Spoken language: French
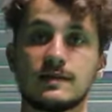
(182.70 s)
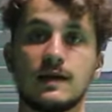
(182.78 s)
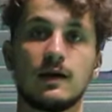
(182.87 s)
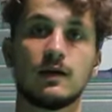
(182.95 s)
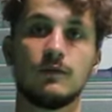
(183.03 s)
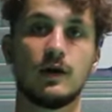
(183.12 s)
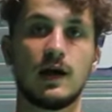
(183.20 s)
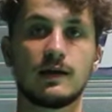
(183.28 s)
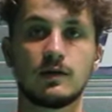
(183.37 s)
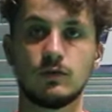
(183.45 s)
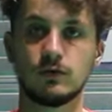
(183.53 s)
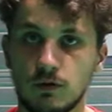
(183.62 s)
ça n'a rien à voir la
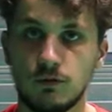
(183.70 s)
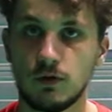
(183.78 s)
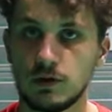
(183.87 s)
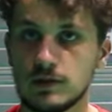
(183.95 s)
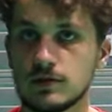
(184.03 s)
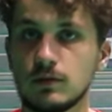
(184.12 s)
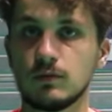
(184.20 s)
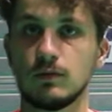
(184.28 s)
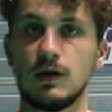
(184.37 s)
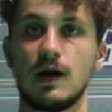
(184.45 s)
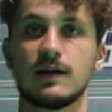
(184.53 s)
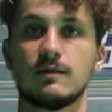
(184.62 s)
raquette haute, le volant descend,
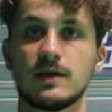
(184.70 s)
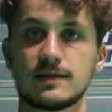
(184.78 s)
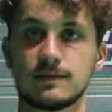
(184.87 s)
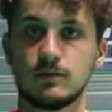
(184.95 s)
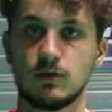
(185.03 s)
la raquette basse.